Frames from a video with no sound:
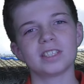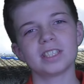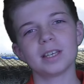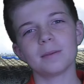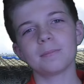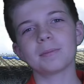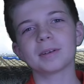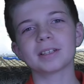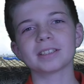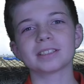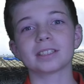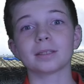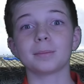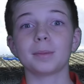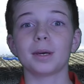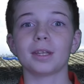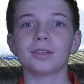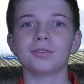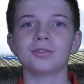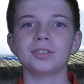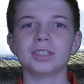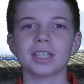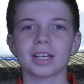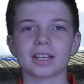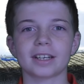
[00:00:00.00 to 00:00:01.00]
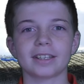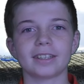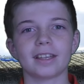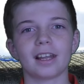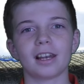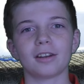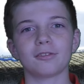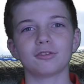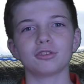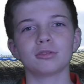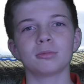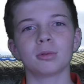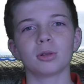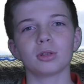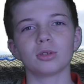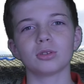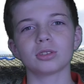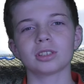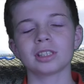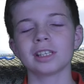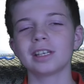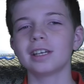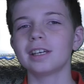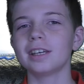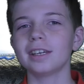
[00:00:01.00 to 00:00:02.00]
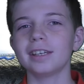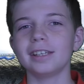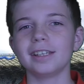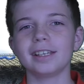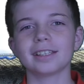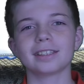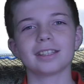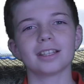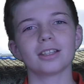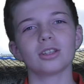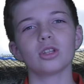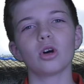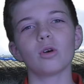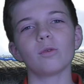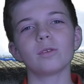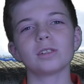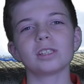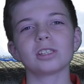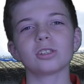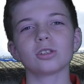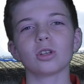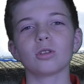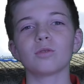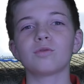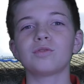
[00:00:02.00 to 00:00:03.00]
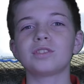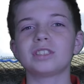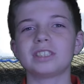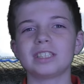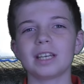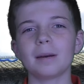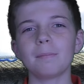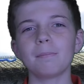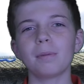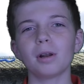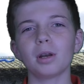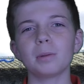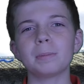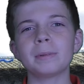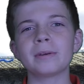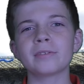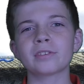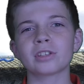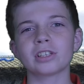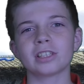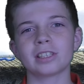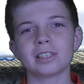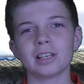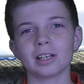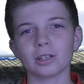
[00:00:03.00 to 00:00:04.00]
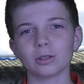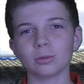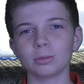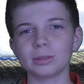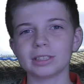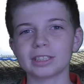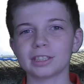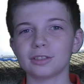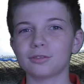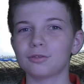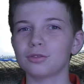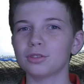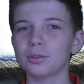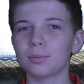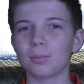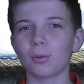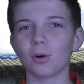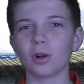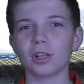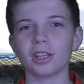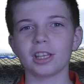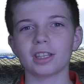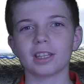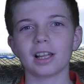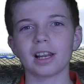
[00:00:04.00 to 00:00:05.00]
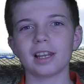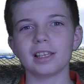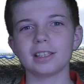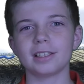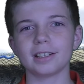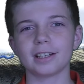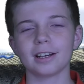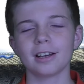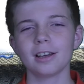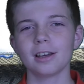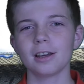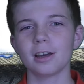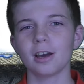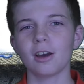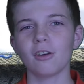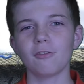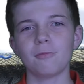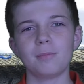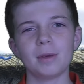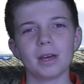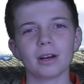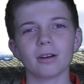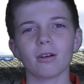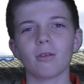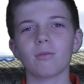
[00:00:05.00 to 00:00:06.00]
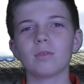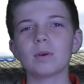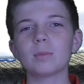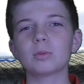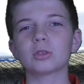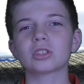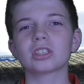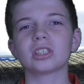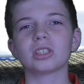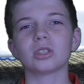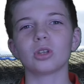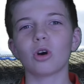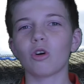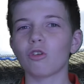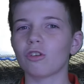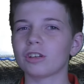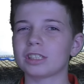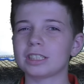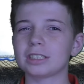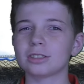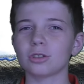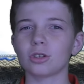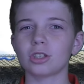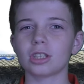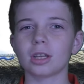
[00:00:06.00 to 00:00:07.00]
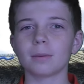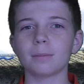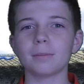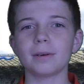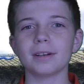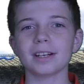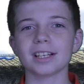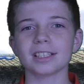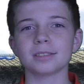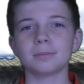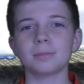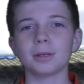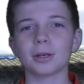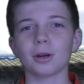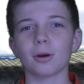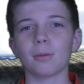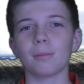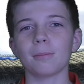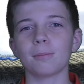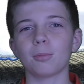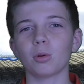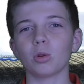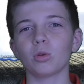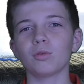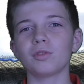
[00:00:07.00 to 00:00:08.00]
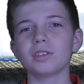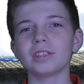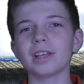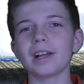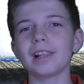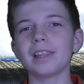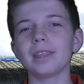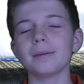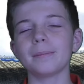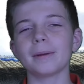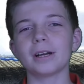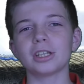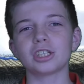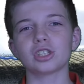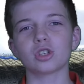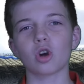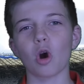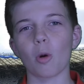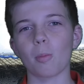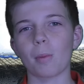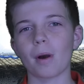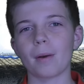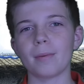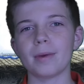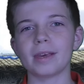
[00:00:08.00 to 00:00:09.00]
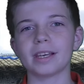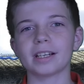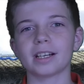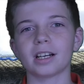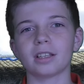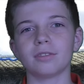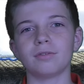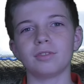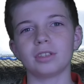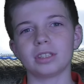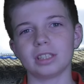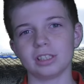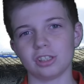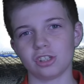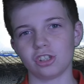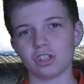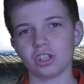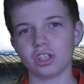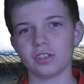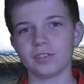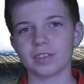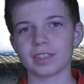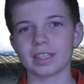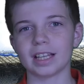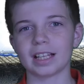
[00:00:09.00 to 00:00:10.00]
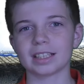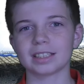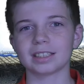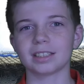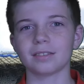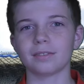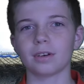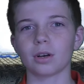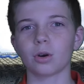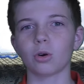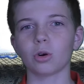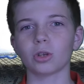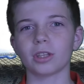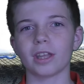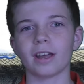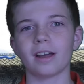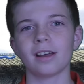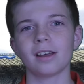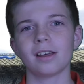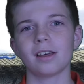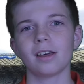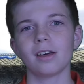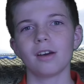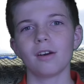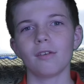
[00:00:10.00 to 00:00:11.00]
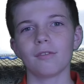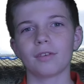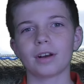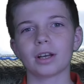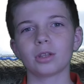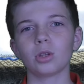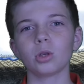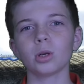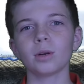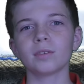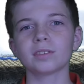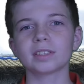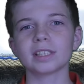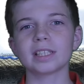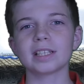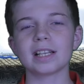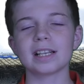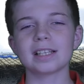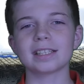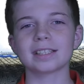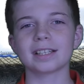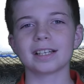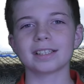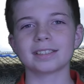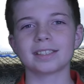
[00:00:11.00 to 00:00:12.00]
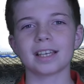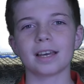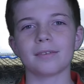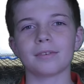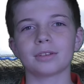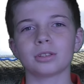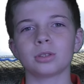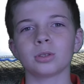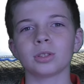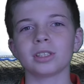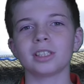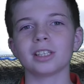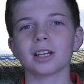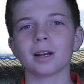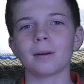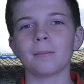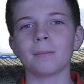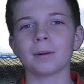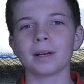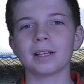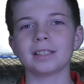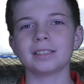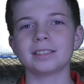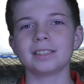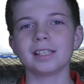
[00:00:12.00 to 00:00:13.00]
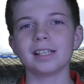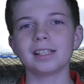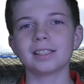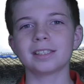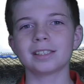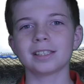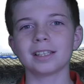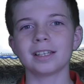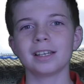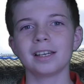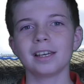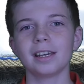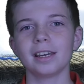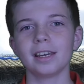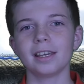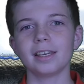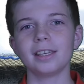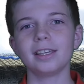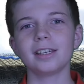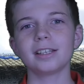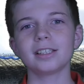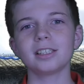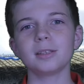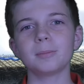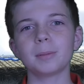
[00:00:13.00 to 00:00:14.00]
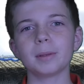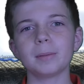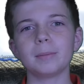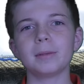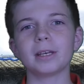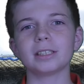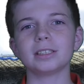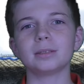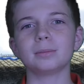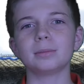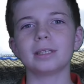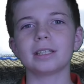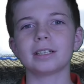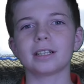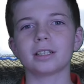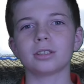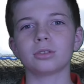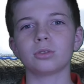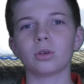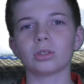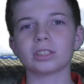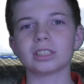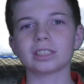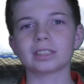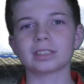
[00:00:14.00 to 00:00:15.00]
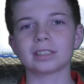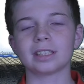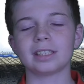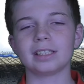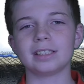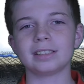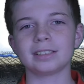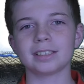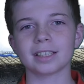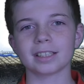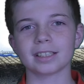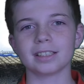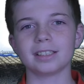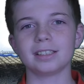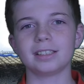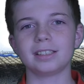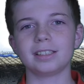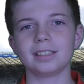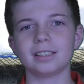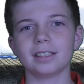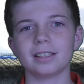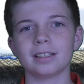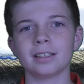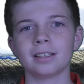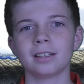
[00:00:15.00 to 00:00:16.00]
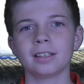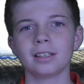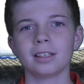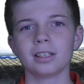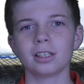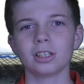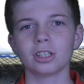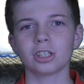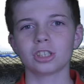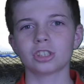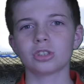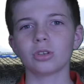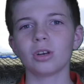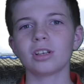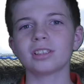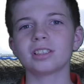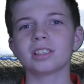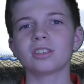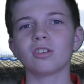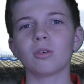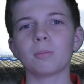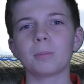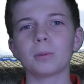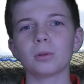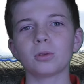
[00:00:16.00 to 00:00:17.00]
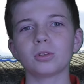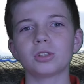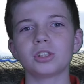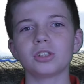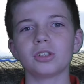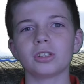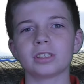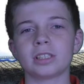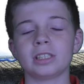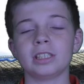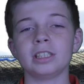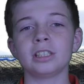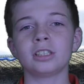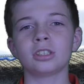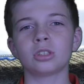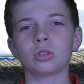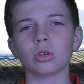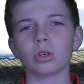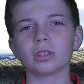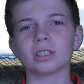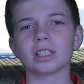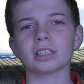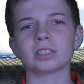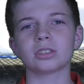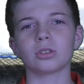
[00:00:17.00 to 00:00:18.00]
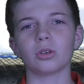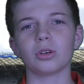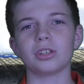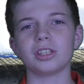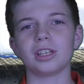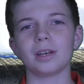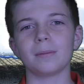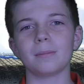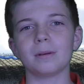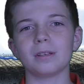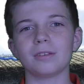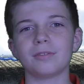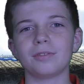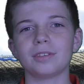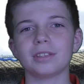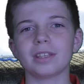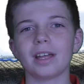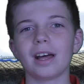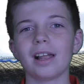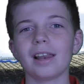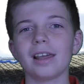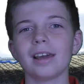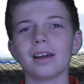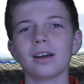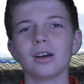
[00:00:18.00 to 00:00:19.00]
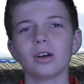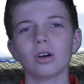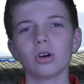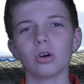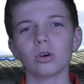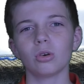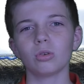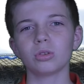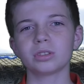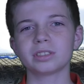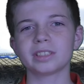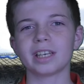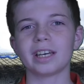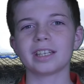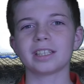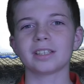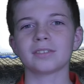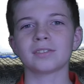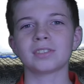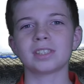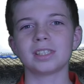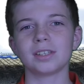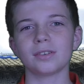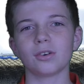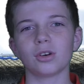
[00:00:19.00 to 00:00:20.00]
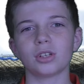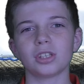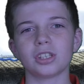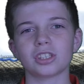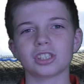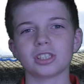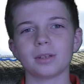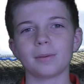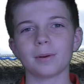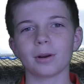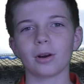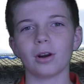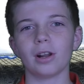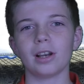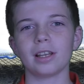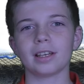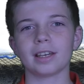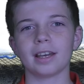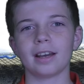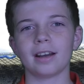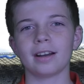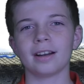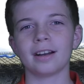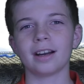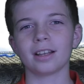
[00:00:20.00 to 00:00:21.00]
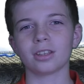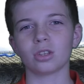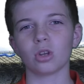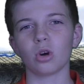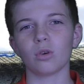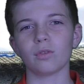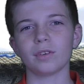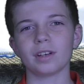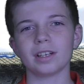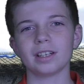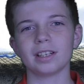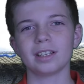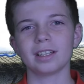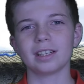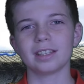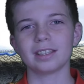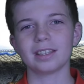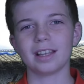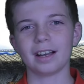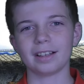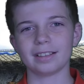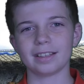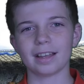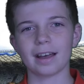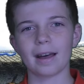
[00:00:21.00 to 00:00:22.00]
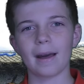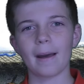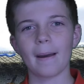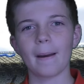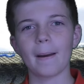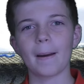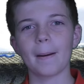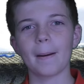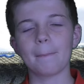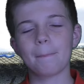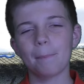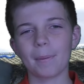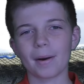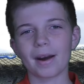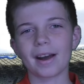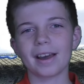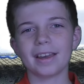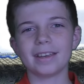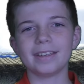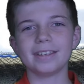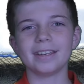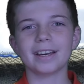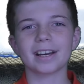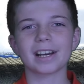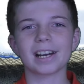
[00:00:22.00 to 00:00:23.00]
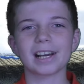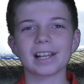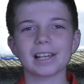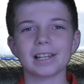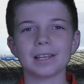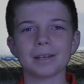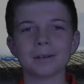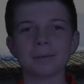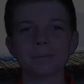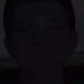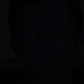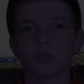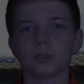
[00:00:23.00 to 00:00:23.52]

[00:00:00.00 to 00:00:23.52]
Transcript: Всем привет, ребят! Вы на канале Футбол Ньюс, и это новый сезон всем полюбившейся рубрики «Футбольный аналитик». В первом выпуске нового сезона мы разберем полуфинальный матч Копа Америка 2019 года, в котором встретились хозяева турнира бразильцы и их непримиримые конкуренты из Аргентины. Что из этого получилось и кто достойнее быть в финале, узнаете в сегодняшнем ролике. Готовы? Тогда поехали!